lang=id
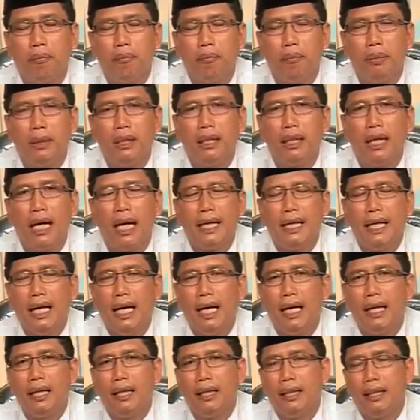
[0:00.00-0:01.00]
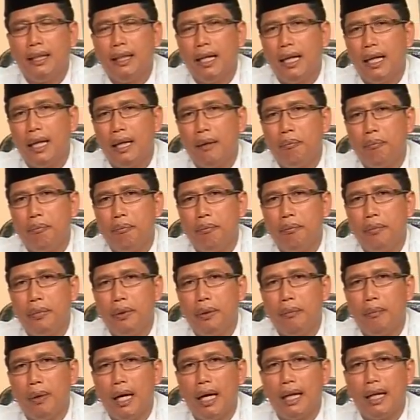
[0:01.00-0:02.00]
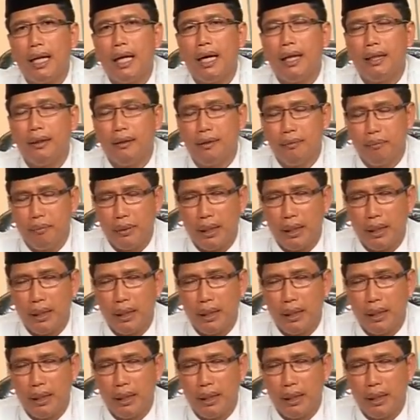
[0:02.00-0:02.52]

pengayaan dalam pemaknaan,